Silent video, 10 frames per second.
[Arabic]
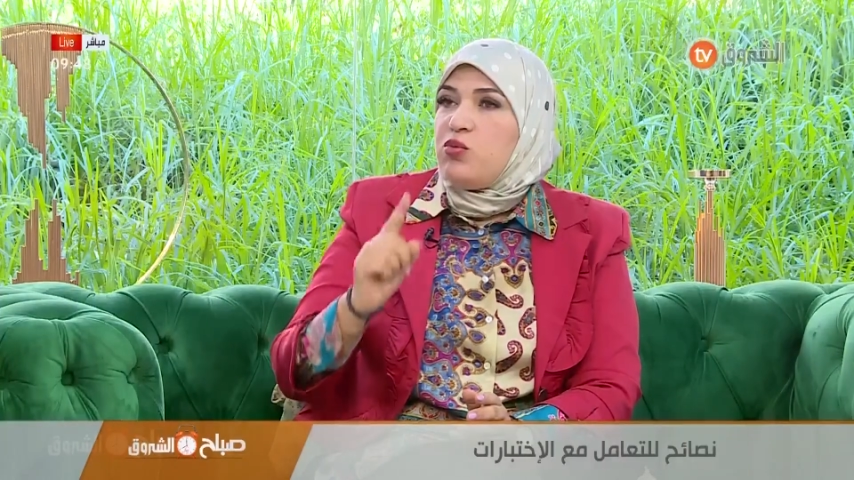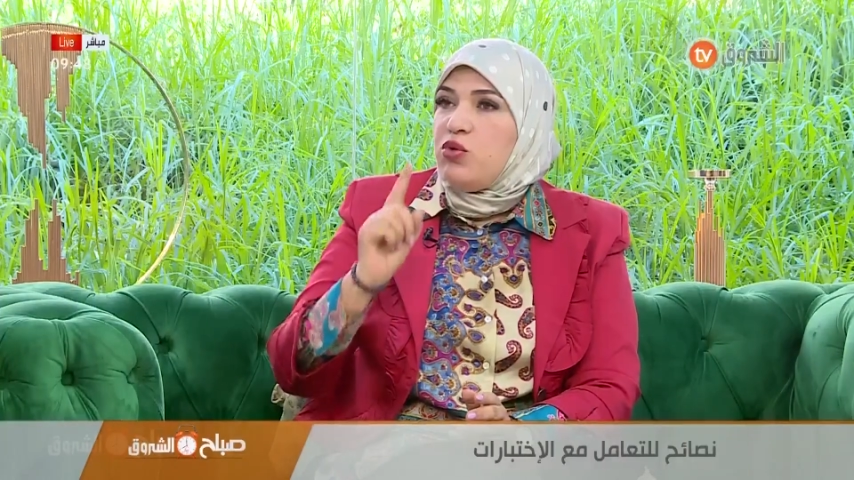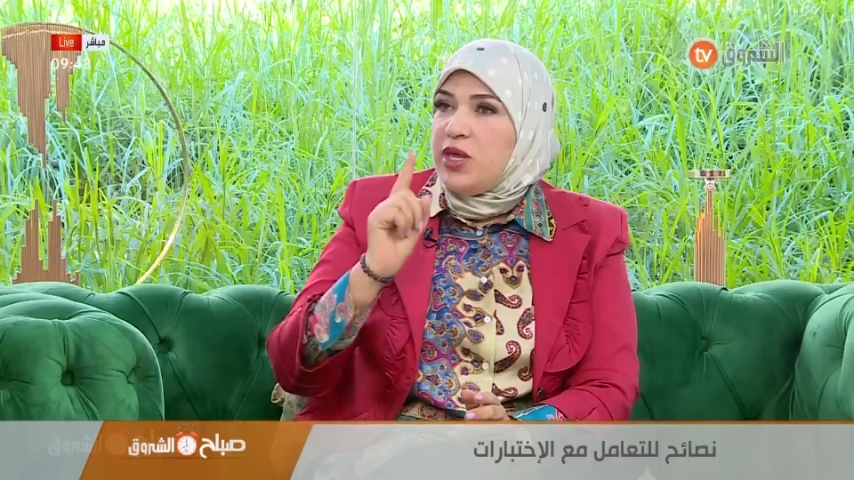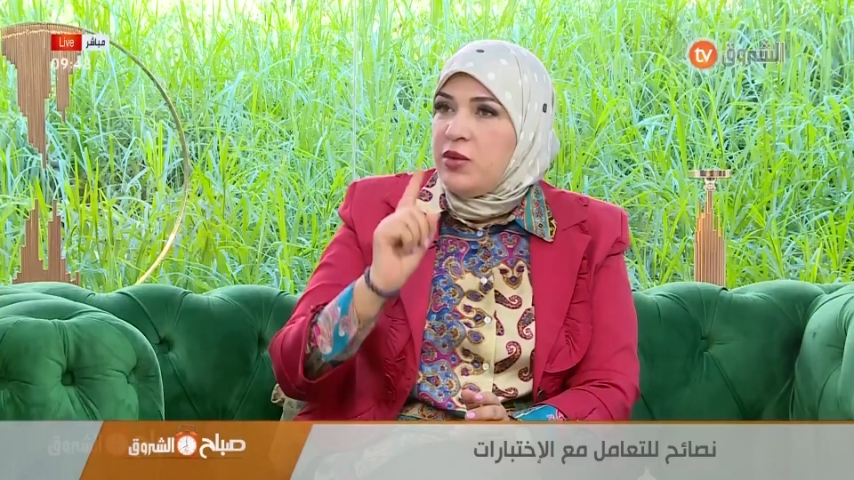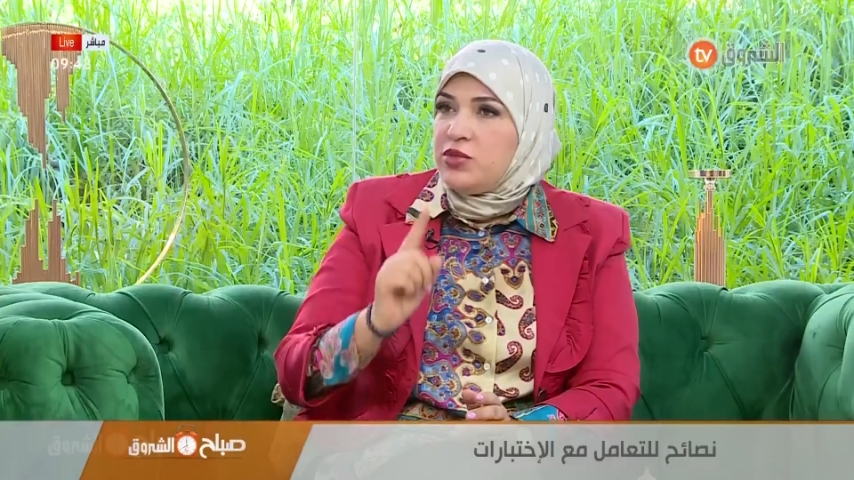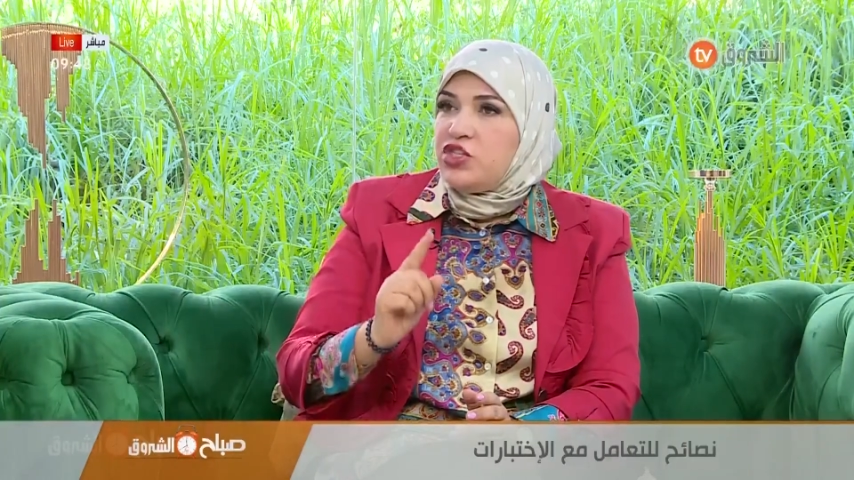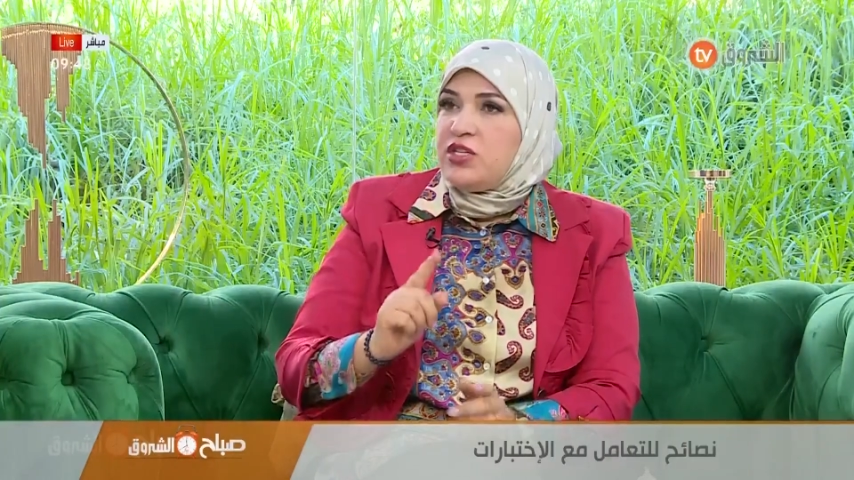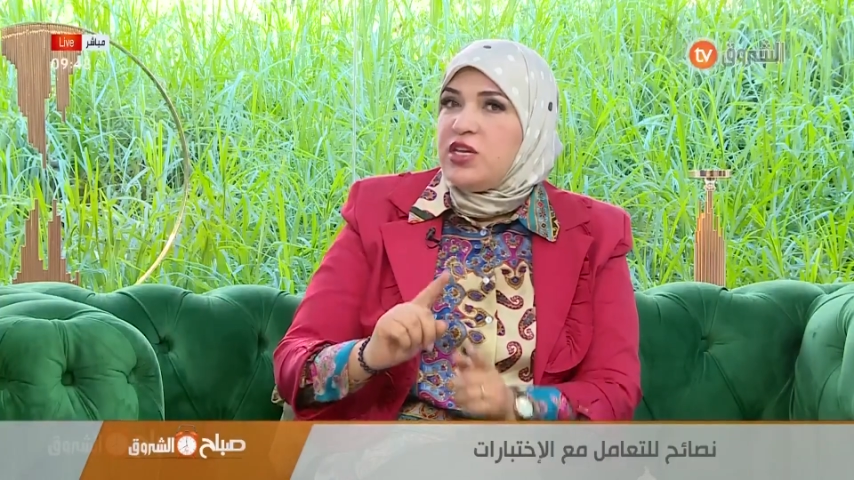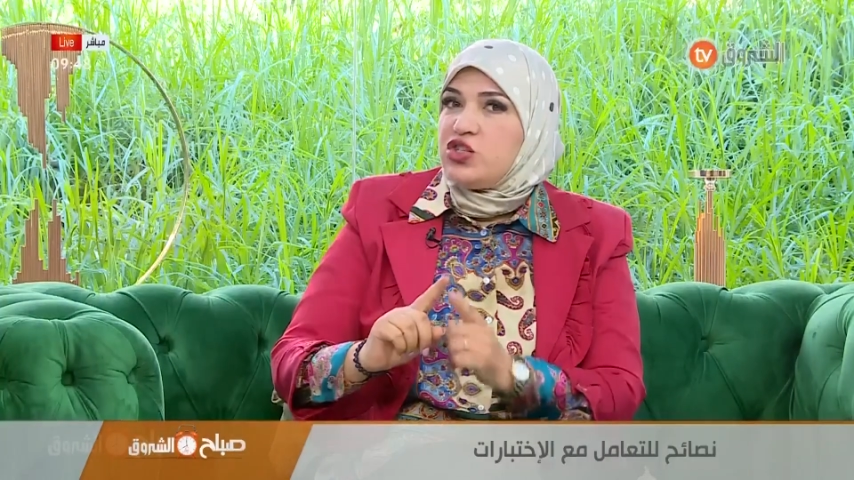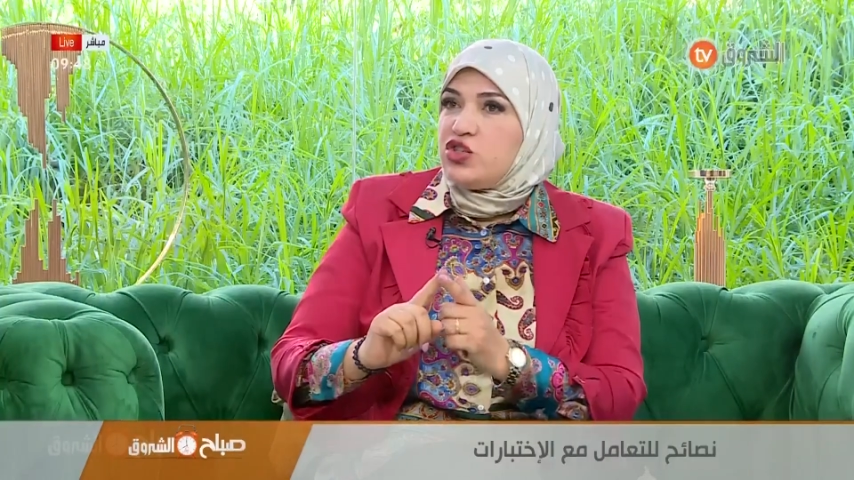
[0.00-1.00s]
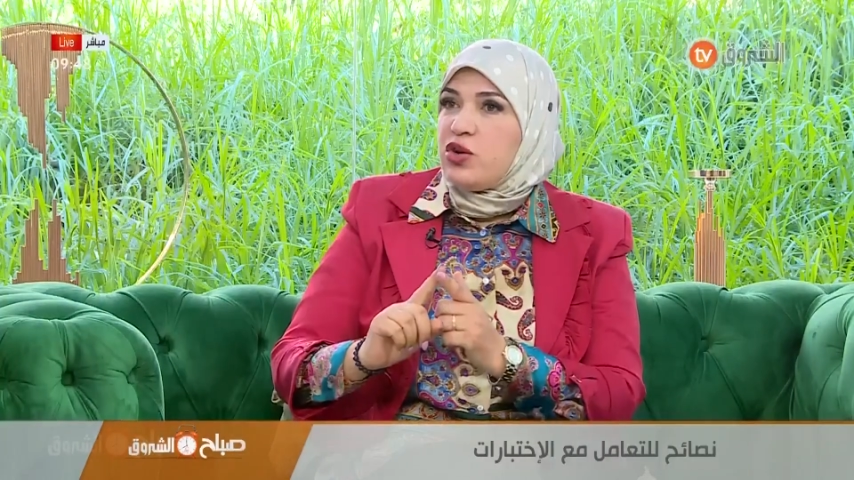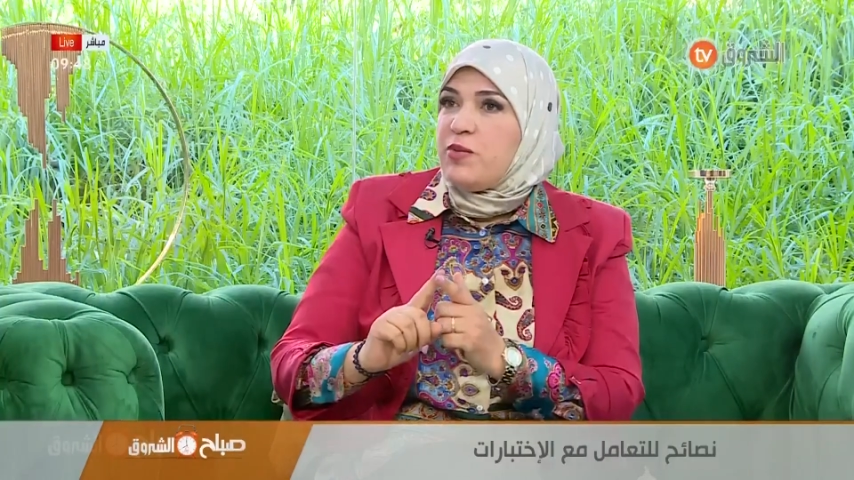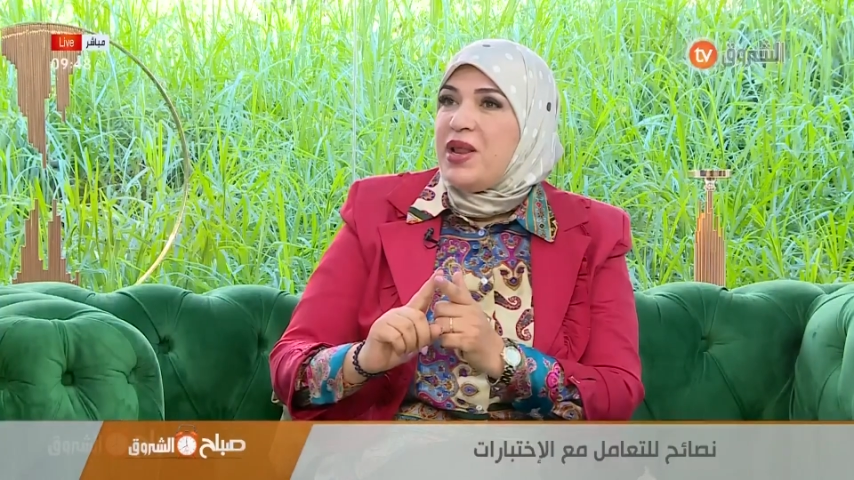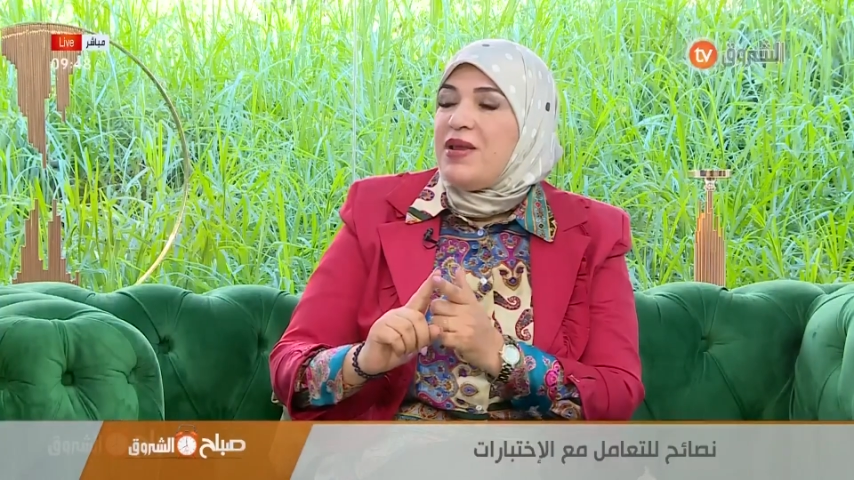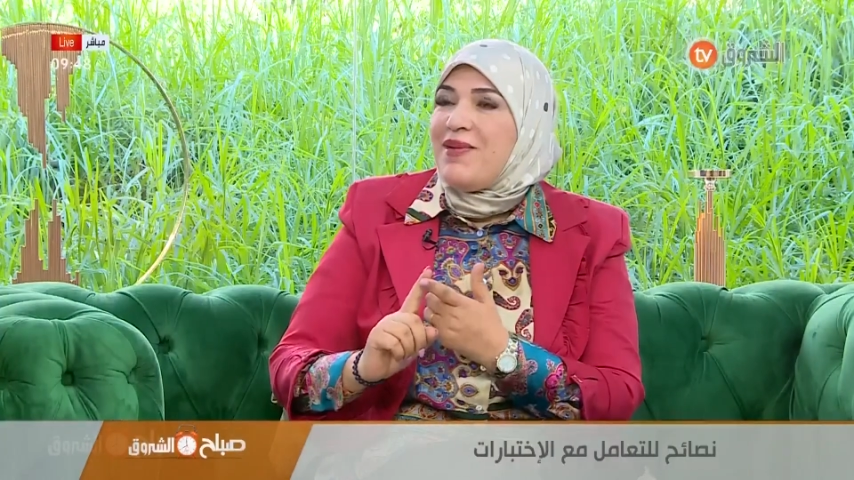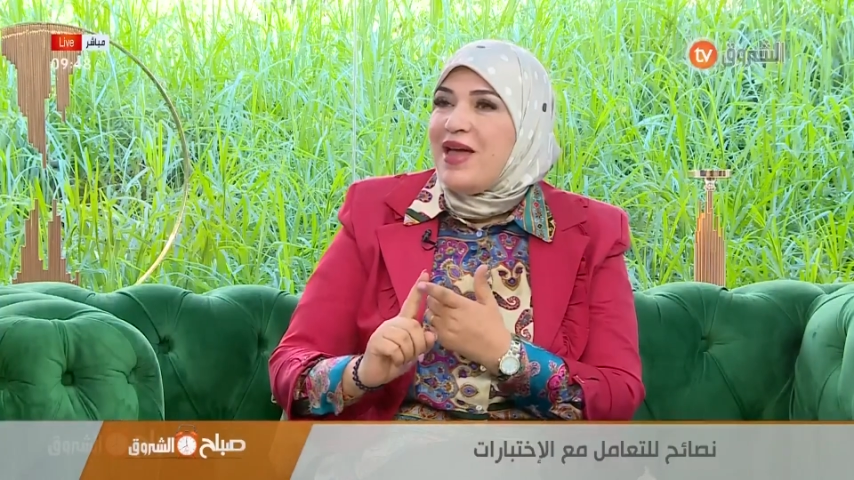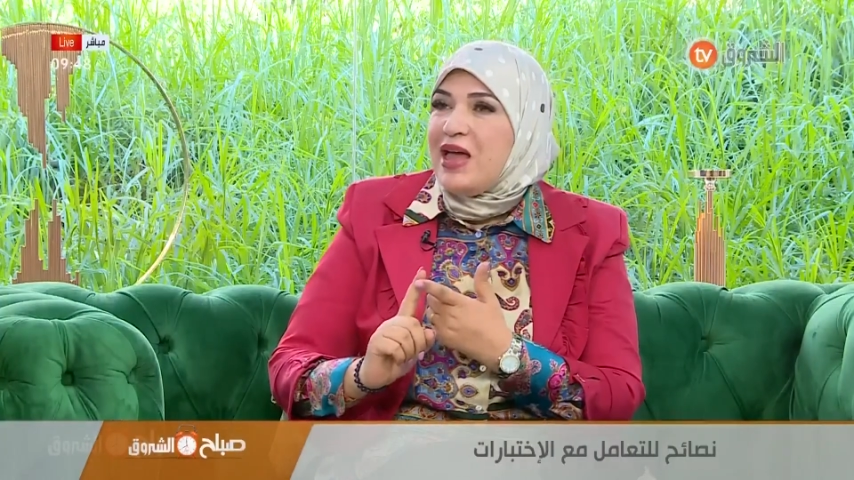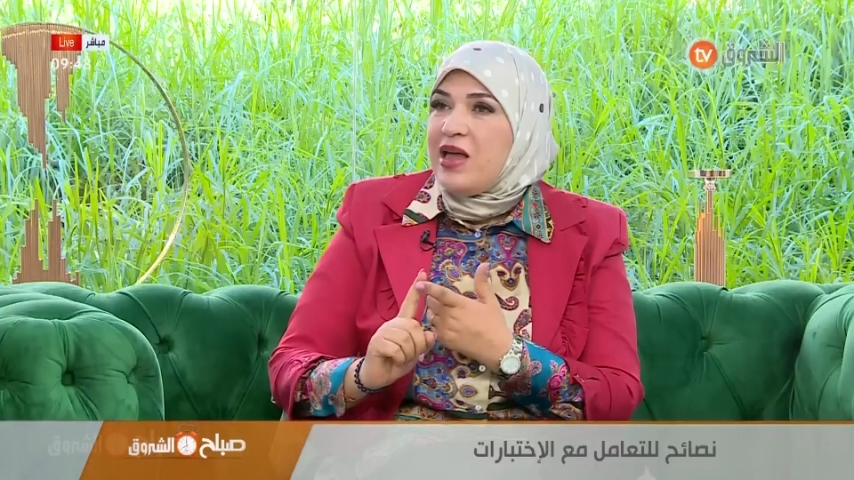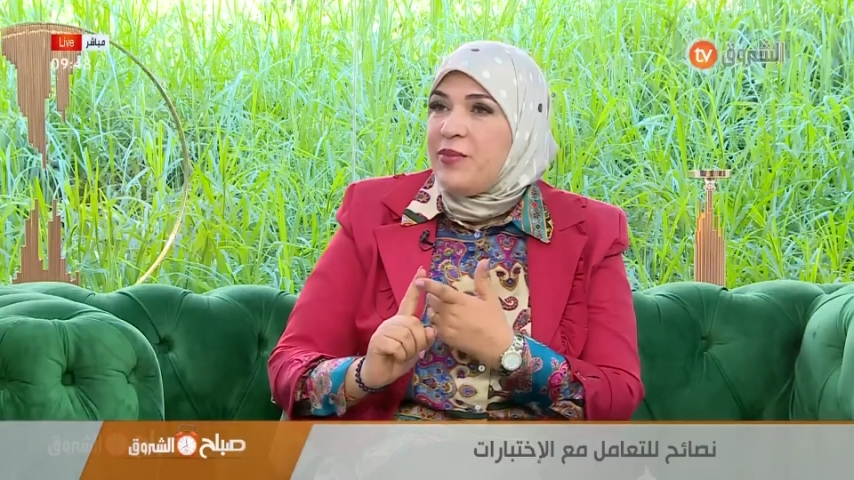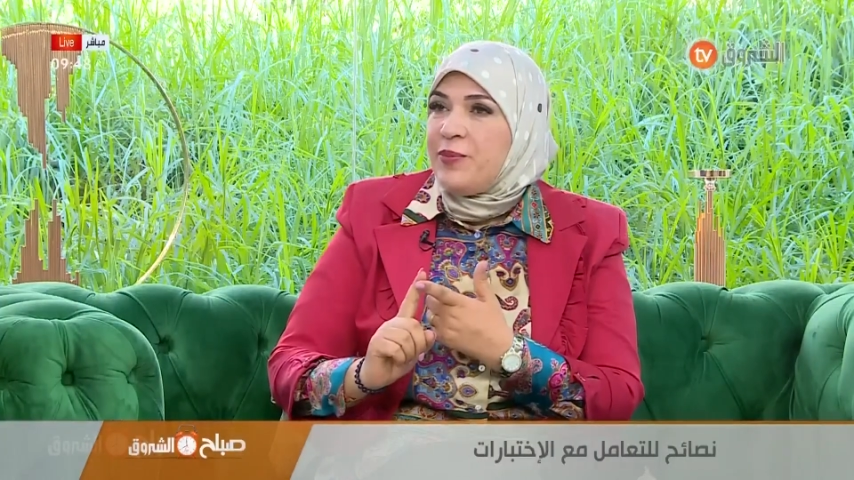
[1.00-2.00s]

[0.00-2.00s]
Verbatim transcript: مهم جدا شرب الماء